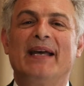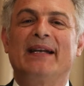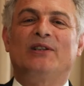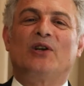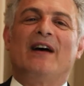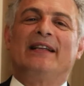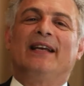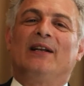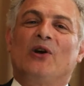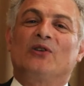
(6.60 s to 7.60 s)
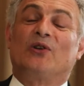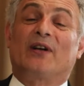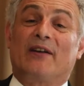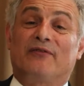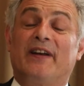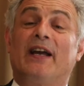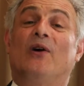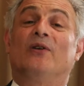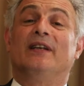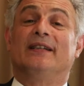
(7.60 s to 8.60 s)
ritrovati al nostro caffè,
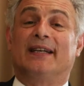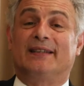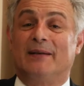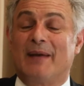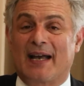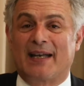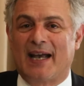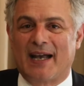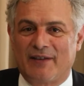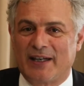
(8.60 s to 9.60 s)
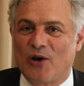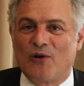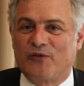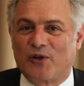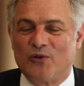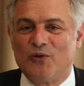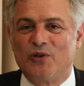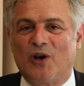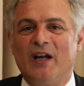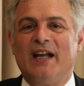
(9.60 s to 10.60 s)
ogni settimana ve ne offro
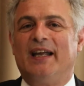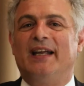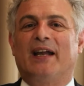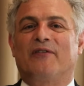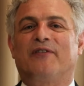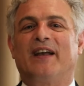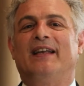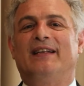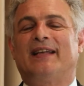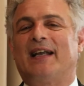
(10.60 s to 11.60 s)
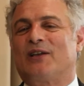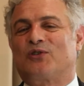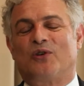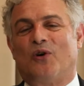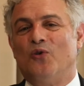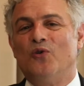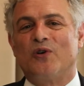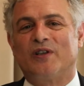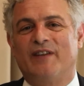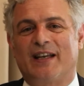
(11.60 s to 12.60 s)
uno. I caffè in Italia sono uno
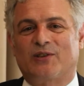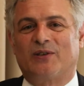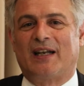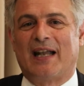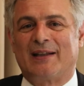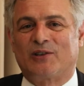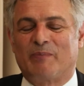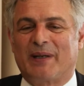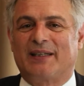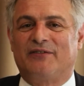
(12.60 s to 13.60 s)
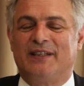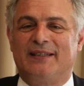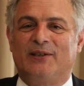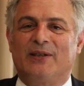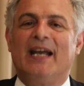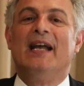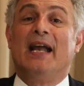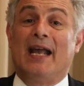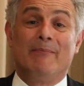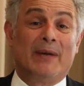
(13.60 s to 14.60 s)
diverso dall'altro per definizione
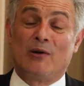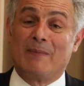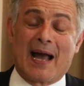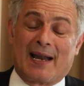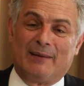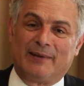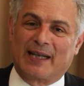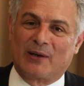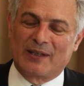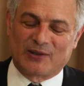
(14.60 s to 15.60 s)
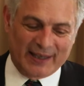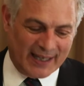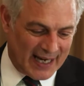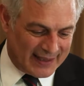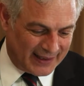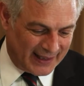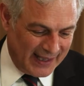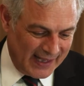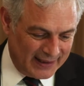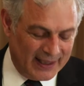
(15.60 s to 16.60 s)
e meno male perché questo è il carattere
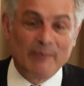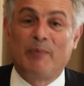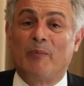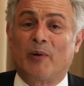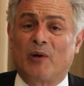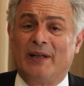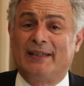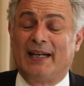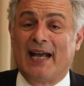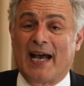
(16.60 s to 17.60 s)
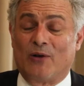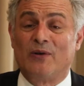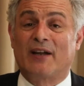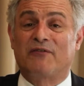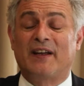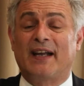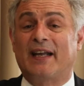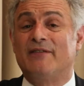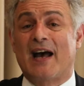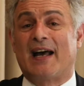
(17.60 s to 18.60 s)
del popolo italiano. Un caffè che
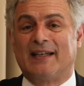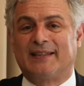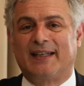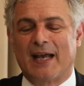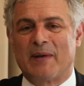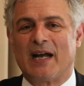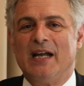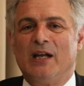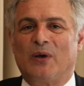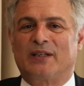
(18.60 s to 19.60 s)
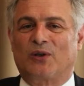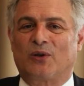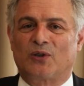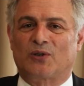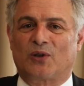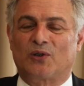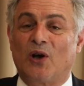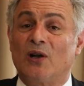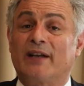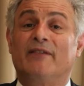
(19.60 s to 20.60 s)
vale si chiama questo nostro
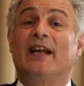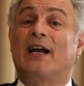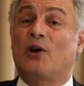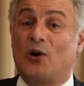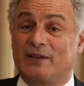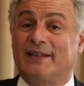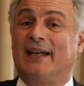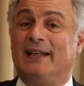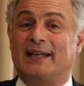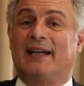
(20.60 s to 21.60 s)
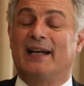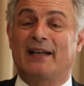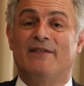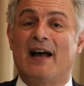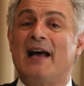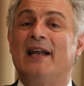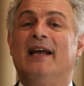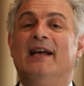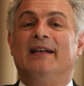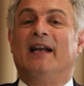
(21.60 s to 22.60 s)
talk, vi racconta l'Italia che vale,
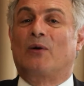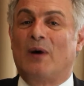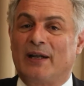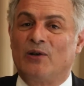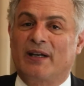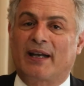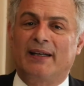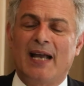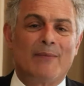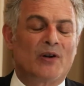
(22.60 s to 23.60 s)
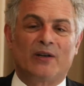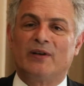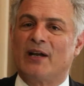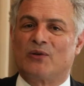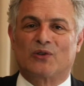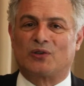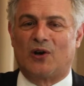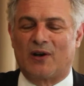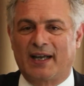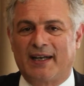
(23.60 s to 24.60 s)
nella quale noi crediamo che non è uno
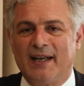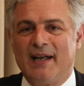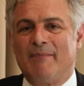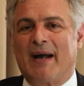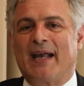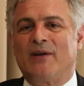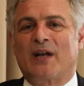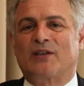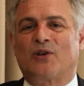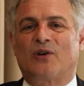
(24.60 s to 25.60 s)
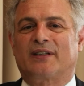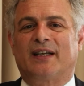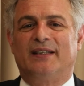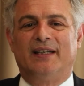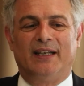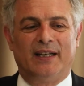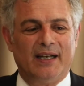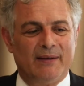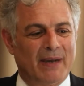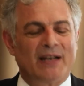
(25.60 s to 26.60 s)
slogan ma è una sorta di
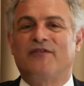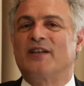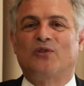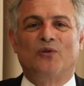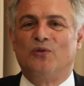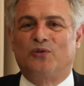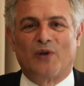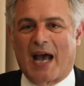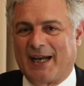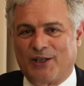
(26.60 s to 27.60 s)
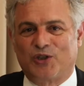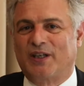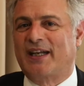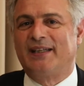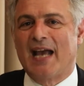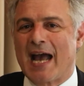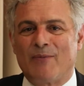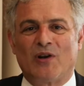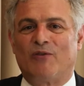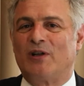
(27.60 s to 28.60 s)
manifesto culturale. Ci crediamo,
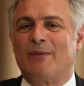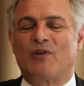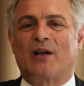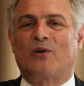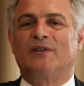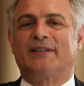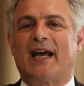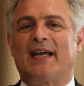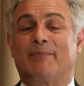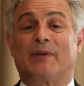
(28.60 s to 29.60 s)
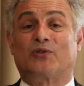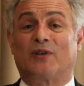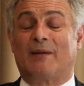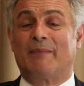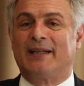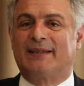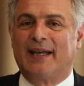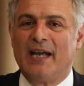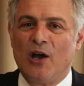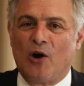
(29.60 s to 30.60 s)
la vogliamo raccontare, personalmente
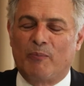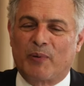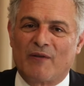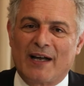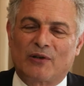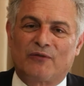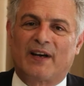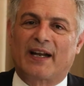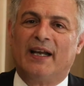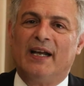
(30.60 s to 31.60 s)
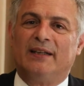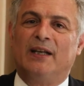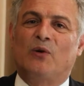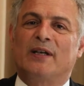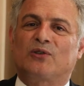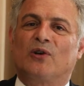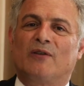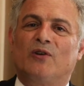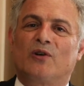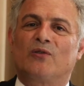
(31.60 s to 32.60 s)
ho provato a fare di questo
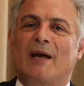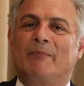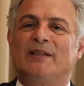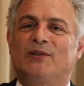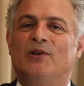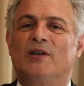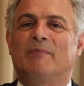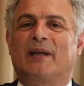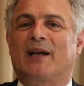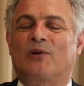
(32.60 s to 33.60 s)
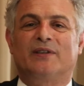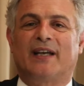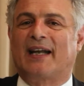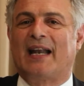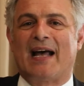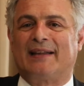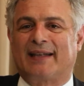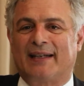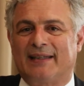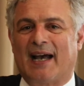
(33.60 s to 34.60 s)
lavoro una missione per raccontare l'altra
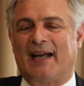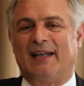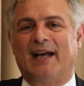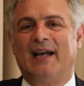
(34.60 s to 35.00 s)
Italia,